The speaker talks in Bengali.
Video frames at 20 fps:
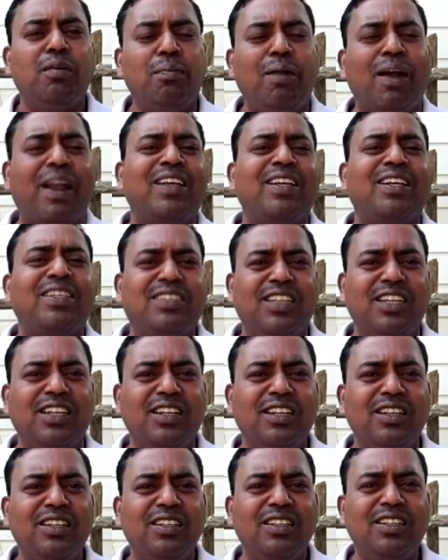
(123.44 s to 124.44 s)
মারা যাচ্ছেন
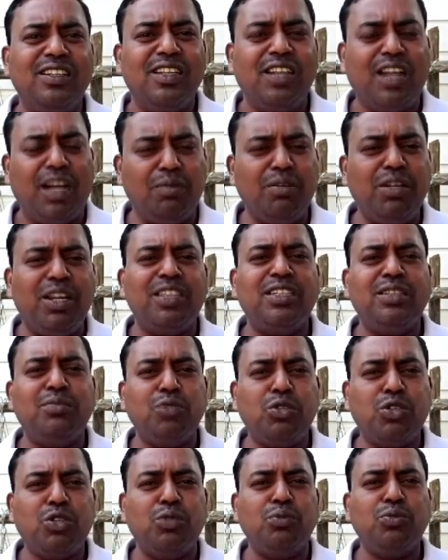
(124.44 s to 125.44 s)
আমি রাজ্যের
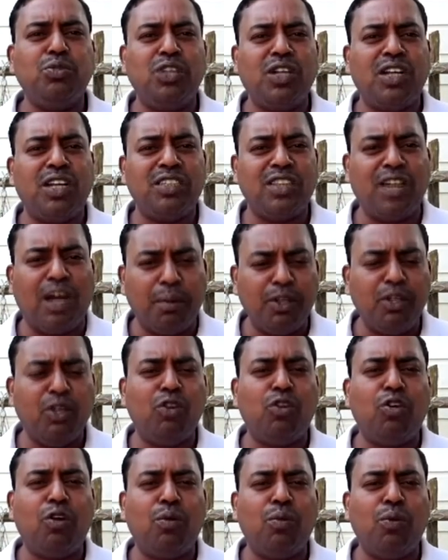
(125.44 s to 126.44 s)
মুখ্যমন্ত্রীর কাছে
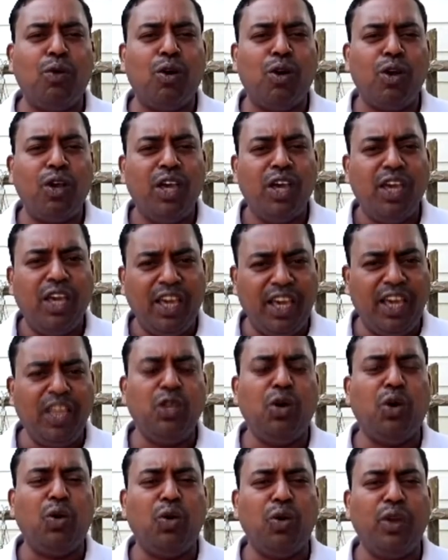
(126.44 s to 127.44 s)
আবেদন করব এই
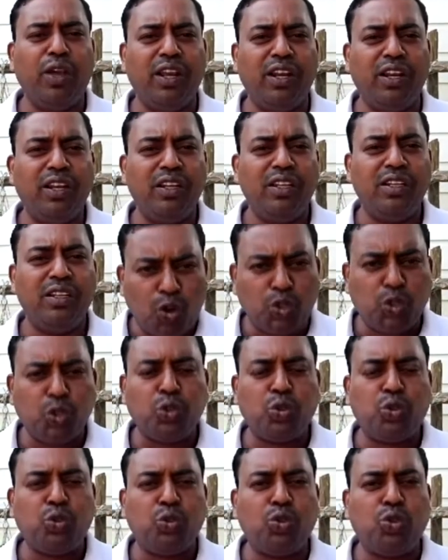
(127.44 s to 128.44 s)
ধরনের
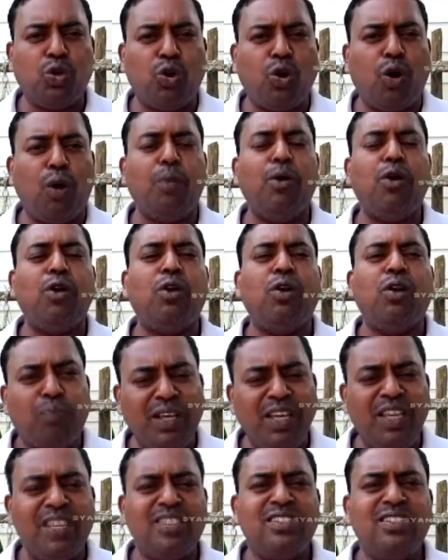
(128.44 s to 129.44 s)
অসত্য খবর
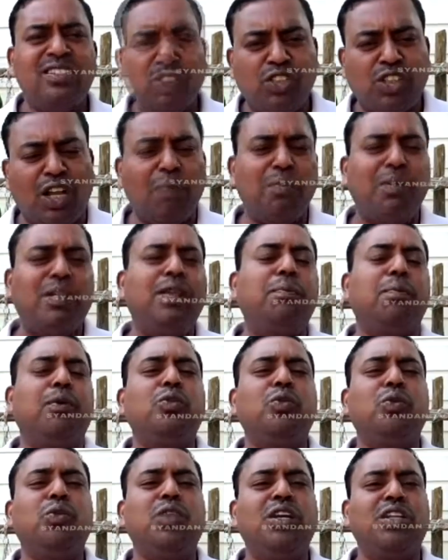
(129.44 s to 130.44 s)
প্লিজ সাংবাদিক
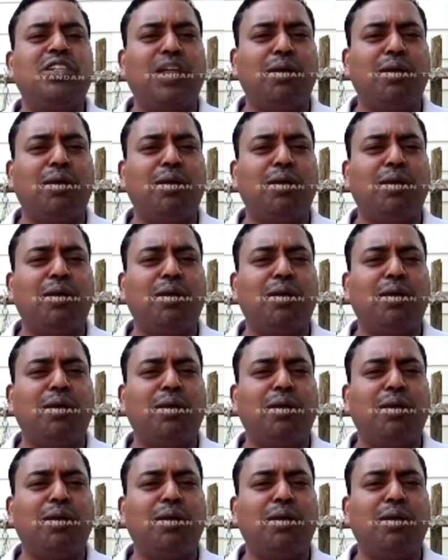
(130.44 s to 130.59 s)
বন্ধুদের